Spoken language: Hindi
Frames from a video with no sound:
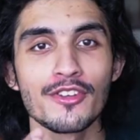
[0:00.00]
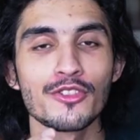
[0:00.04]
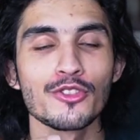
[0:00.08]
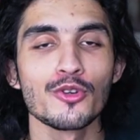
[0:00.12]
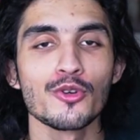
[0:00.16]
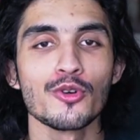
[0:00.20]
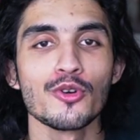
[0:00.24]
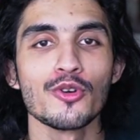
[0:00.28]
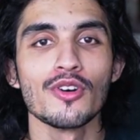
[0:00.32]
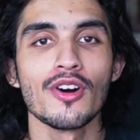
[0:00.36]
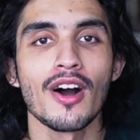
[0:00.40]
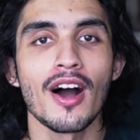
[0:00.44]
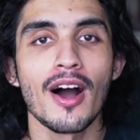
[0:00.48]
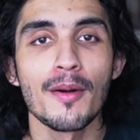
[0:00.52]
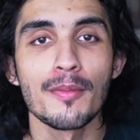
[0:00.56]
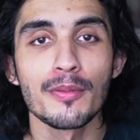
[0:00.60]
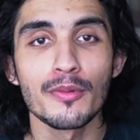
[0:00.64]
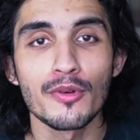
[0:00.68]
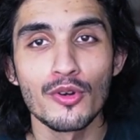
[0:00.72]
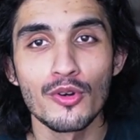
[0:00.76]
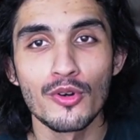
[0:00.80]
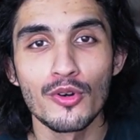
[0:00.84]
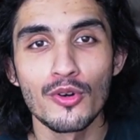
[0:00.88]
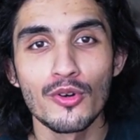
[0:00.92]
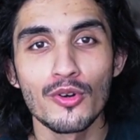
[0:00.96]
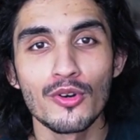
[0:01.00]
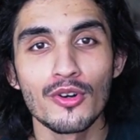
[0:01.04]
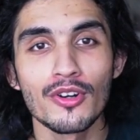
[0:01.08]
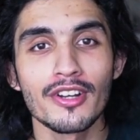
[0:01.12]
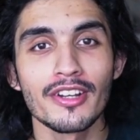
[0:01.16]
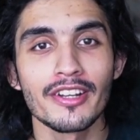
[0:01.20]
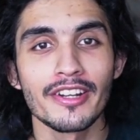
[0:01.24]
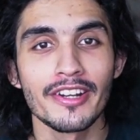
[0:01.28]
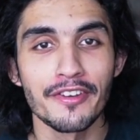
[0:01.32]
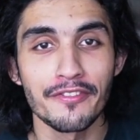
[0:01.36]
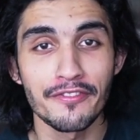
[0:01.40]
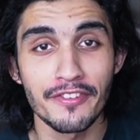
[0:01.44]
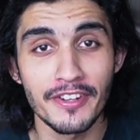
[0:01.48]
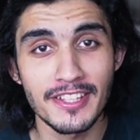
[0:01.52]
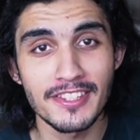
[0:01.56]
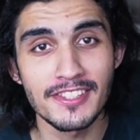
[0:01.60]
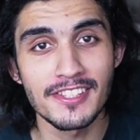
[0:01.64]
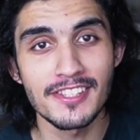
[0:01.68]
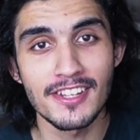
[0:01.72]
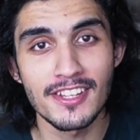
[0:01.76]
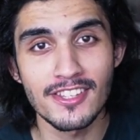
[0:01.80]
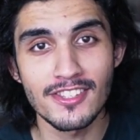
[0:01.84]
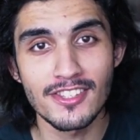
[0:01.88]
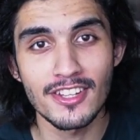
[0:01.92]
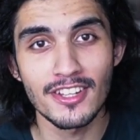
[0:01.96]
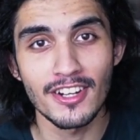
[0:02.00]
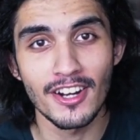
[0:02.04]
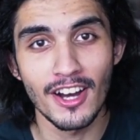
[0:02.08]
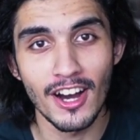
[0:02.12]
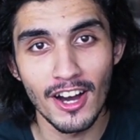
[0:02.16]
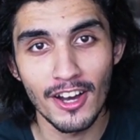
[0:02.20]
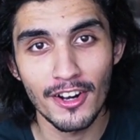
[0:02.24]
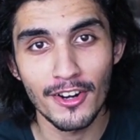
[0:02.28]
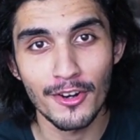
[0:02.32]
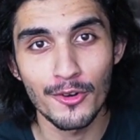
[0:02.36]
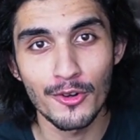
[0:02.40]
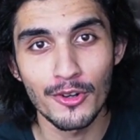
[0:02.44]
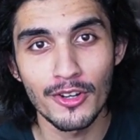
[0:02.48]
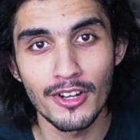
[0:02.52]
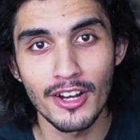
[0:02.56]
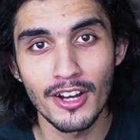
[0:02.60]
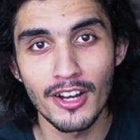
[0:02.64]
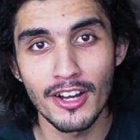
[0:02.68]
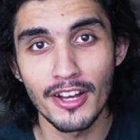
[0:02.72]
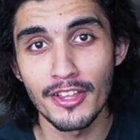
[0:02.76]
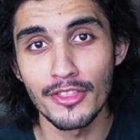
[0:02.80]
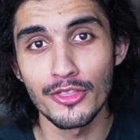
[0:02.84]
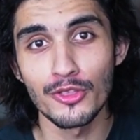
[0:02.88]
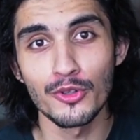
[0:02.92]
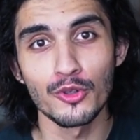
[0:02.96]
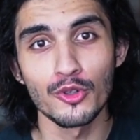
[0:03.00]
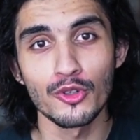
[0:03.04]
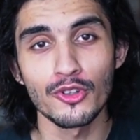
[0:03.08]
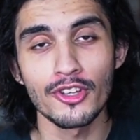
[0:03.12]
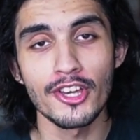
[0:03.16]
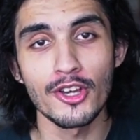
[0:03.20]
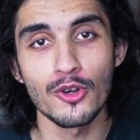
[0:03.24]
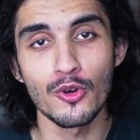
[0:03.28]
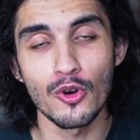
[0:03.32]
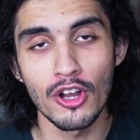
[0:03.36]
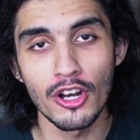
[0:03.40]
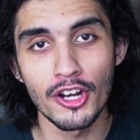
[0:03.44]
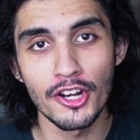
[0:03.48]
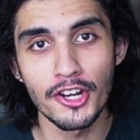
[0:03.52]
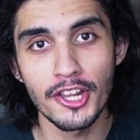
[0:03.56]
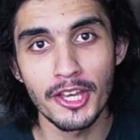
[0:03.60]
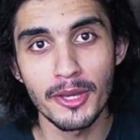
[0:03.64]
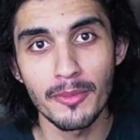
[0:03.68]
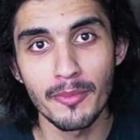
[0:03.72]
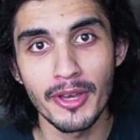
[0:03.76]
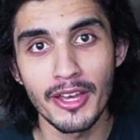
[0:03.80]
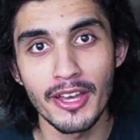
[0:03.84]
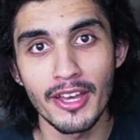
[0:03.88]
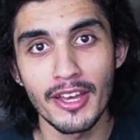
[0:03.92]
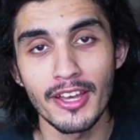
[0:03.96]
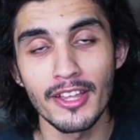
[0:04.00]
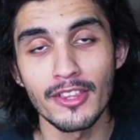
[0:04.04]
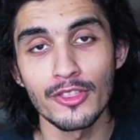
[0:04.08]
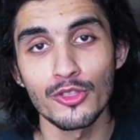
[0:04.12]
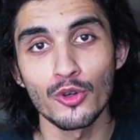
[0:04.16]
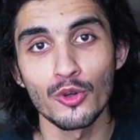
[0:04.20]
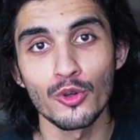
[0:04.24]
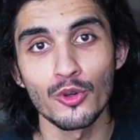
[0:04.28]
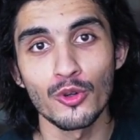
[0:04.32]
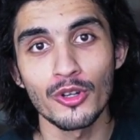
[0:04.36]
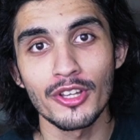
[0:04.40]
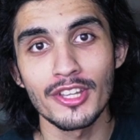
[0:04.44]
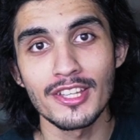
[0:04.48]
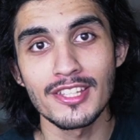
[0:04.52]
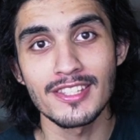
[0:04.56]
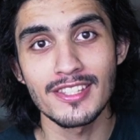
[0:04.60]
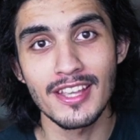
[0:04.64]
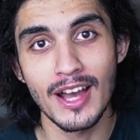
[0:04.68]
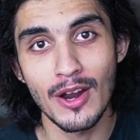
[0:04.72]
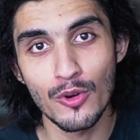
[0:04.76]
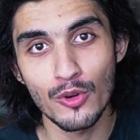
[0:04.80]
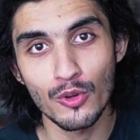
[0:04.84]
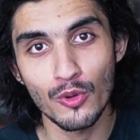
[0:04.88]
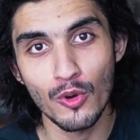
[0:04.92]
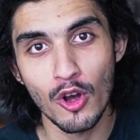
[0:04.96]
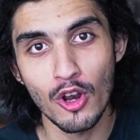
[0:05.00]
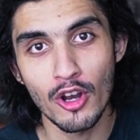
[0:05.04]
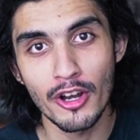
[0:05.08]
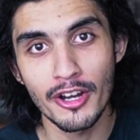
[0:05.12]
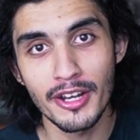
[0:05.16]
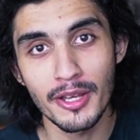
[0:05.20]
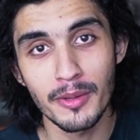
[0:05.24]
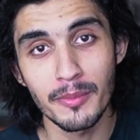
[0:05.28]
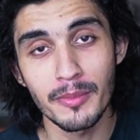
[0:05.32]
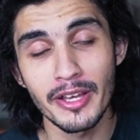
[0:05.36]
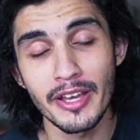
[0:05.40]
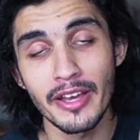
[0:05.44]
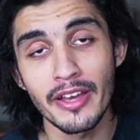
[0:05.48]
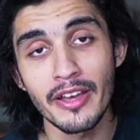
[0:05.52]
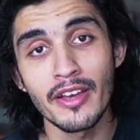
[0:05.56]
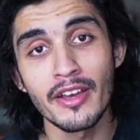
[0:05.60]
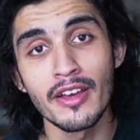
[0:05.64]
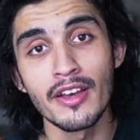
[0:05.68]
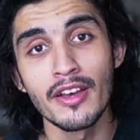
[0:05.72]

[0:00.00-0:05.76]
तो आपको डिफरेंस नज़र आ रहा होगा इन दोनों की क्वालिटी में इन दोनों की साउंड क्वालिटी में